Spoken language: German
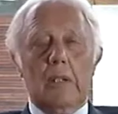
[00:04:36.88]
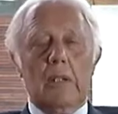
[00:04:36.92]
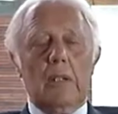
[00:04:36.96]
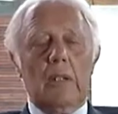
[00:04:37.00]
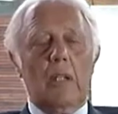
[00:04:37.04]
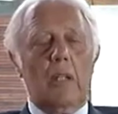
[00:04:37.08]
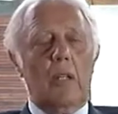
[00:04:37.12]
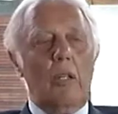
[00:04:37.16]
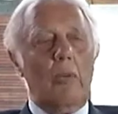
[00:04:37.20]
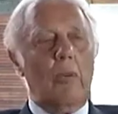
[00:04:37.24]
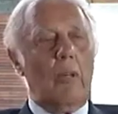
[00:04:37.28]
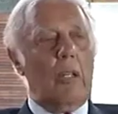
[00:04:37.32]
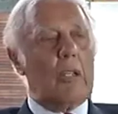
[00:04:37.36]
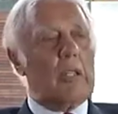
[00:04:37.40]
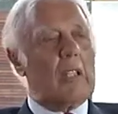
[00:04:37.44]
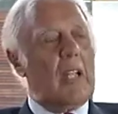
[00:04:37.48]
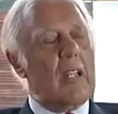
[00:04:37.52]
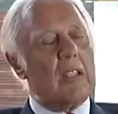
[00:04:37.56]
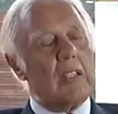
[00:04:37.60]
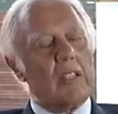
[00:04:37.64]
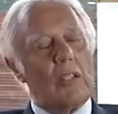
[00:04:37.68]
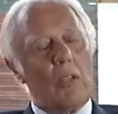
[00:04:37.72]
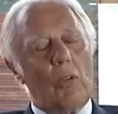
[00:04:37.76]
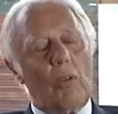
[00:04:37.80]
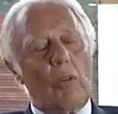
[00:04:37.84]
Dann habe ich halt
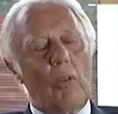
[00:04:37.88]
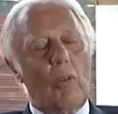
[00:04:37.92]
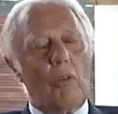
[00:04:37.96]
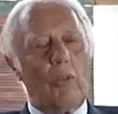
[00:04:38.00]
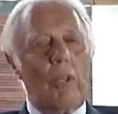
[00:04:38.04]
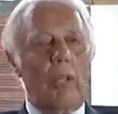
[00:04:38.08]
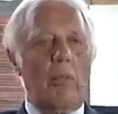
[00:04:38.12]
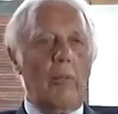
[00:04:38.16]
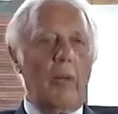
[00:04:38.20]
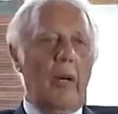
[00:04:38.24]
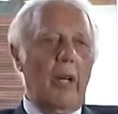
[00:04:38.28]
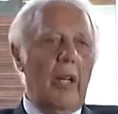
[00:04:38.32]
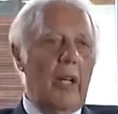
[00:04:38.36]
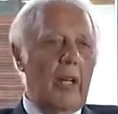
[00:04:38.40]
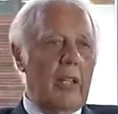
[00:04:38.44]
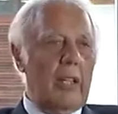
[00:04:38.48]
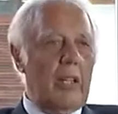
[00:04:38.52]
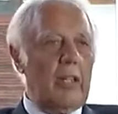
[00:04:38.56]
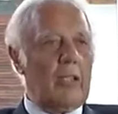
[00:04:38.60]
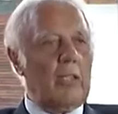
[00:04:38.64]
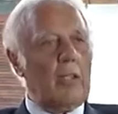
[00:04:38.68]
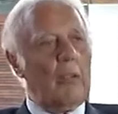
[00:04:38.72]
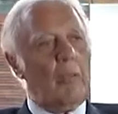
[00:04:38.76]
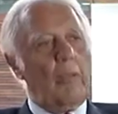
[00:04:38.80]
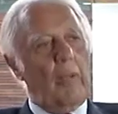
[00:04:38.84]
dann so lange
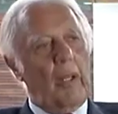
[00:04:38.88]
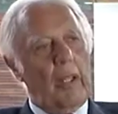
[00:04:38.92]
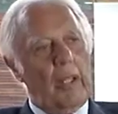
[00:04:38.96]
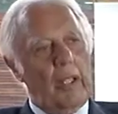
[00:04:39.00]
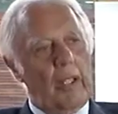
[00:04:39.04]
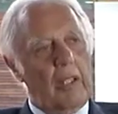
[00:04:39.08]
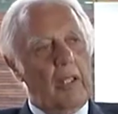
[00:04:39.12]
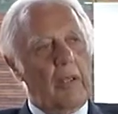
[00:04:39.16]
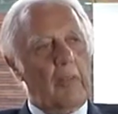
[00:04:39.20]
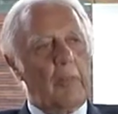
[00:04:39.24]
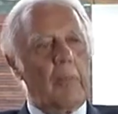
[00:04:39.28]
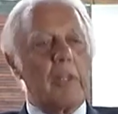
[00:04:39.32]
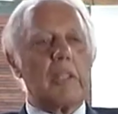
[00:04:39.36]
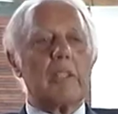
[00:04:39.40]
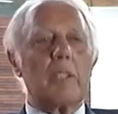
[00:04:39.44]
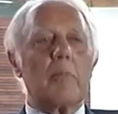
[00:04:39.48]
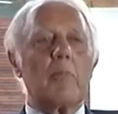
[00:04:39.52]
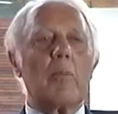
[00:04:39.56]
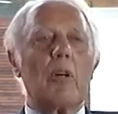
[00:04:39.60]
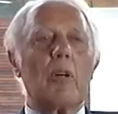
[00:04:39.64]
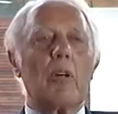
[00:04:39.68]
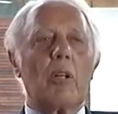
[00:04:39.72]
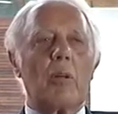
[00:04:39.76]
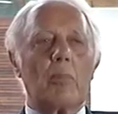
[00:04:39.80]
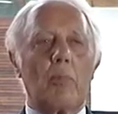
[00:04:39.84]
überredet und überredet, bis er
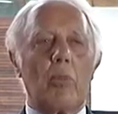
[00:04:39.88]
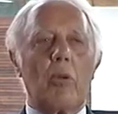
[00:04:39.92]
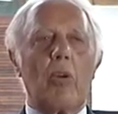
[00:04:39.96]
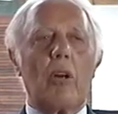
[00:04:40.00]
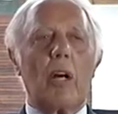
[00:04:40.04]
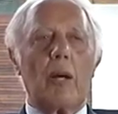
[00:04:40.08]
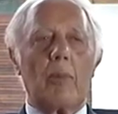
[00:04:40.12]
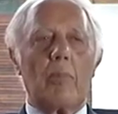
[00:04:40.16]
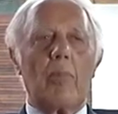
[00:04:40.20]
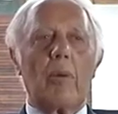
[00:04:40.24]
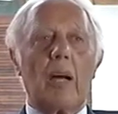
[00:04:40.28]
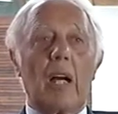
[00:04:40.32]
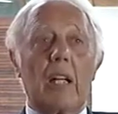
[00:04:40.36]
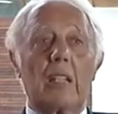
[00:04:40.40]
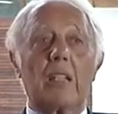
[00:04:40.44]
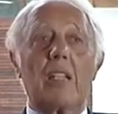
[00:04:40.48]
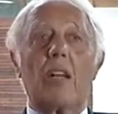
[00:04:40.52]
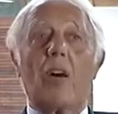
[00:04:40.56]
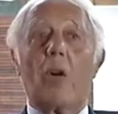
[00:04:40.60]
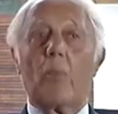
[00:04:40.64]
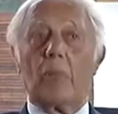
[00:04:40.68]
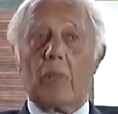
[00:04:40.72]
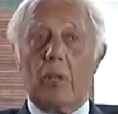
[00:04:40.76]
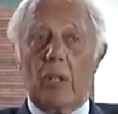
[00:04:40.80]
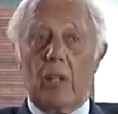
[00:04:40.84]
mal ein paar Apparate
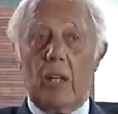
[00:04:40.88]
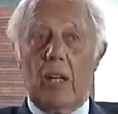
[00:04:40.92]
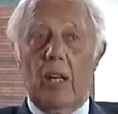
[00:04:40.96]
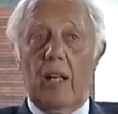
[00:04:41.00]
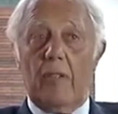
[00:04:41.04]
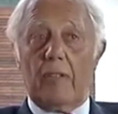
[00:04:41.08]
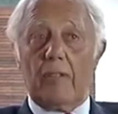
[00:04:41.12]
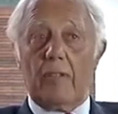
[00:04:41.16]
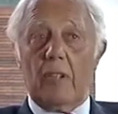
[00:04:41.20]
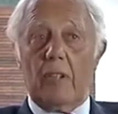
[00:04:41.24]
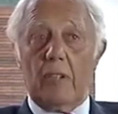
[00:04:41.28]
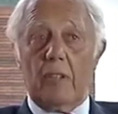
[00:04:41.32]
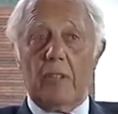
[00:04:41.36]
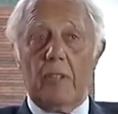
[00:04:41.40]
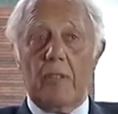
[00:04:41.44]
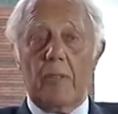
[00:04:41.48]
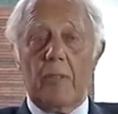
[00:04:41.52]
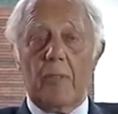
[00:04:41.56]
abgekauft hat.